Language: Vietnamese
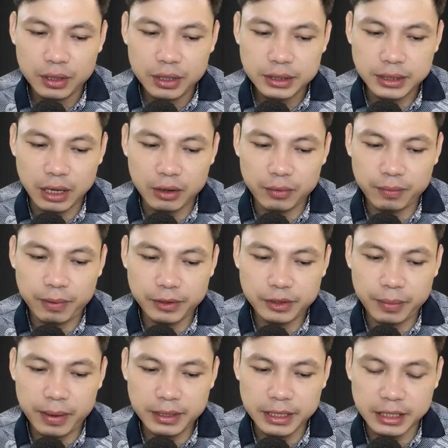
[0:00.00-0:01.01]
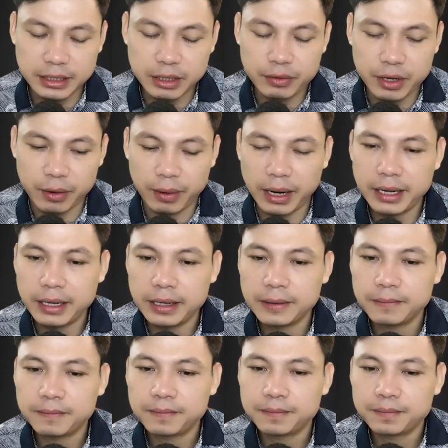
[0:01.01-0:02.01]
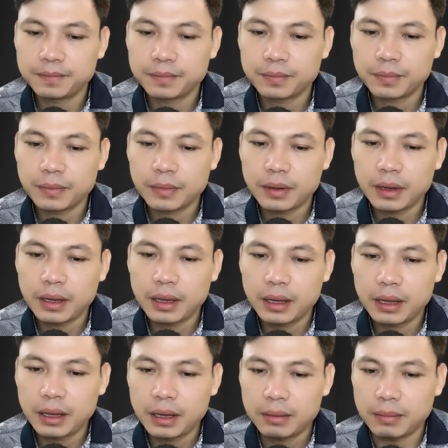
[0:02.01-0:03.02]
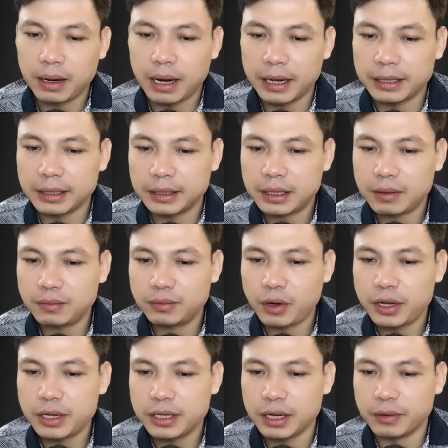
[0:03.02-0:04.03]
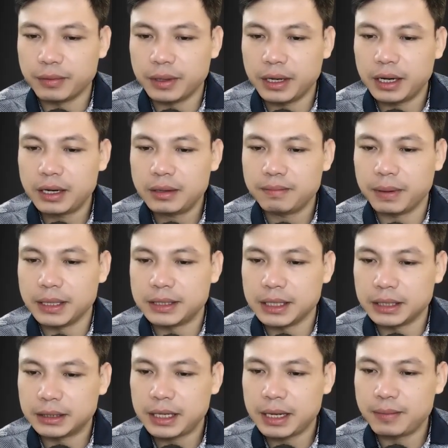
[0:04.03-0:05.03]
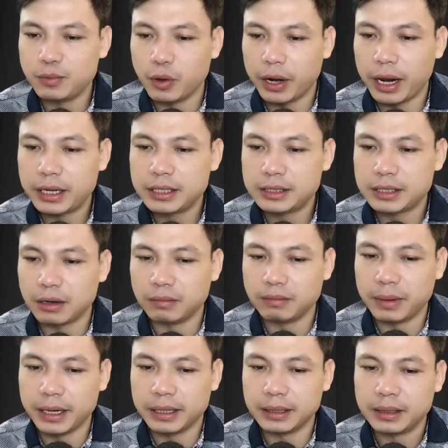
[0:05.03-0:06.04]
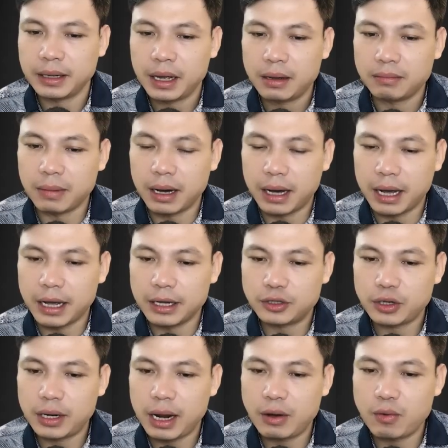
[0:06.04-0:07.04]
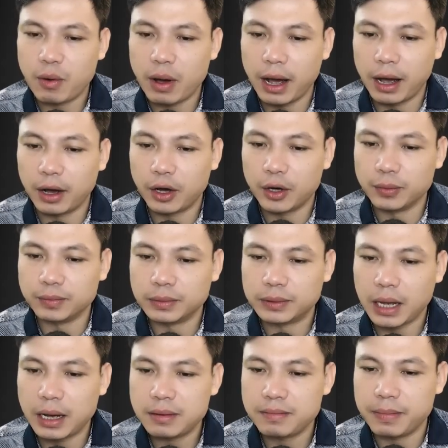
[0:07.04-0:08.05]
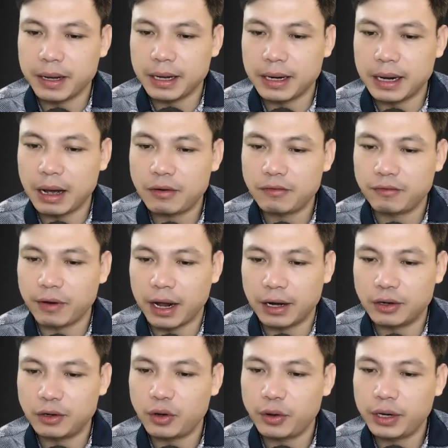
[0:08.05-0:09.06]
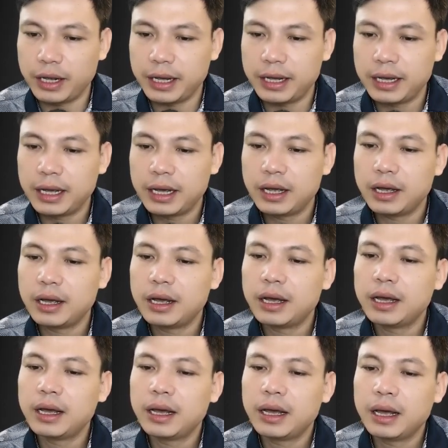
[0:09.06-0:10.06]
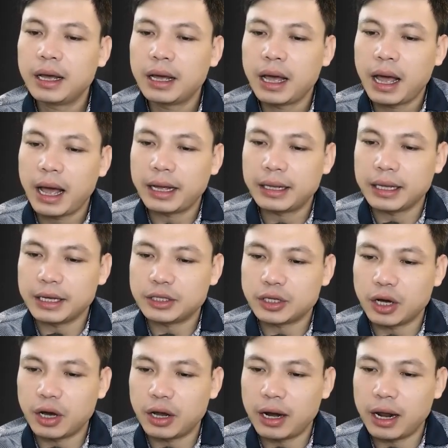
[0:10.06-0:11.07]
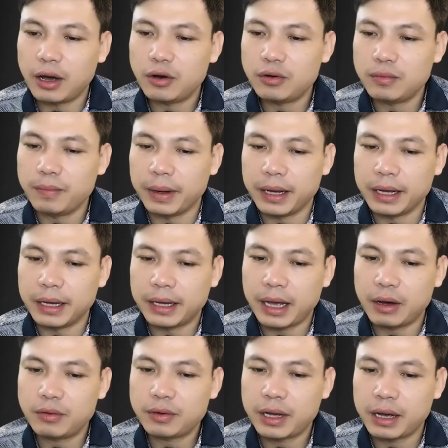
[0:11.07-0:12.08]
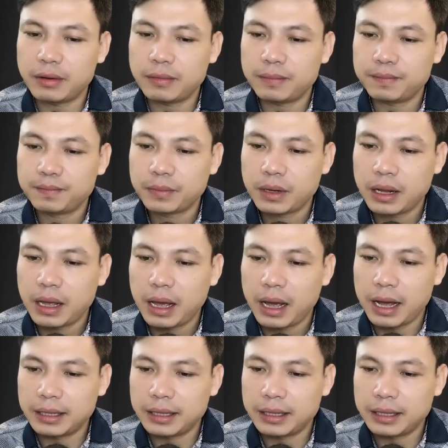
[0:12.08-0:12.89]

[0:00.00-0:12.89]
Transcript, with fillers: Mấy hôm qua lão còn tưng từng uống rượu cùng tay bạn Vạn, ấy vậy mà bây giờ lại trầm ngâm khiến Thắng không khỏi ngạc nhiên. "Nếu mày muốn ở đây thì ta không cản." Lão buông lại một câu